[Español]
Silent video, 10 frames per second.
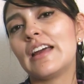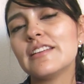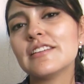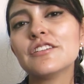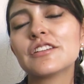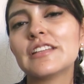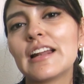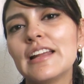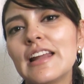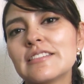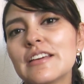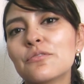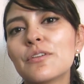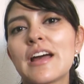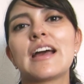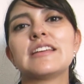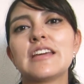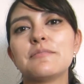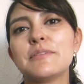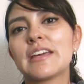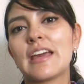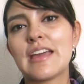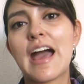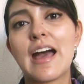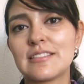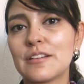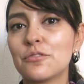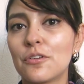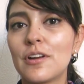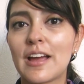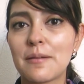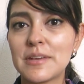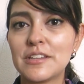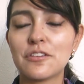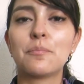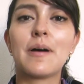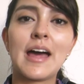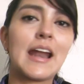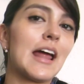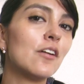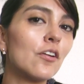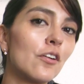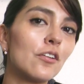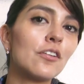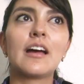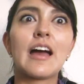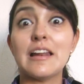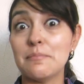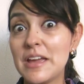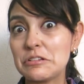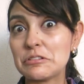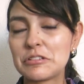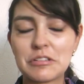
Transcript: El señor Tarly le asegura a Jamie que ya aseguró el camino para el oro, al menos,